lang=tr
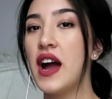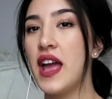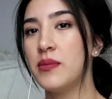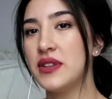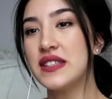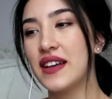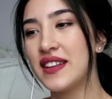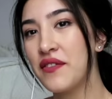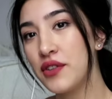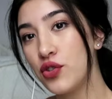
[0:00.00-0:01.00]
Hem de
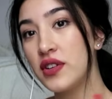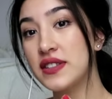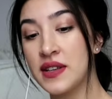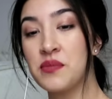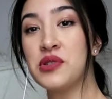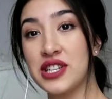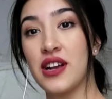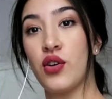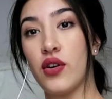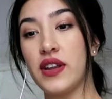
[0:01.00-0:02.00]
zaten videoyu izleyin bir
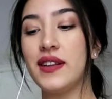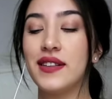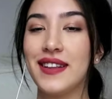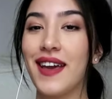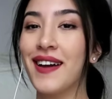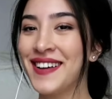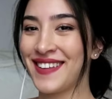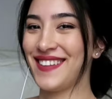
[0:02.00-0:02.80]
şeyler öğrenin diye.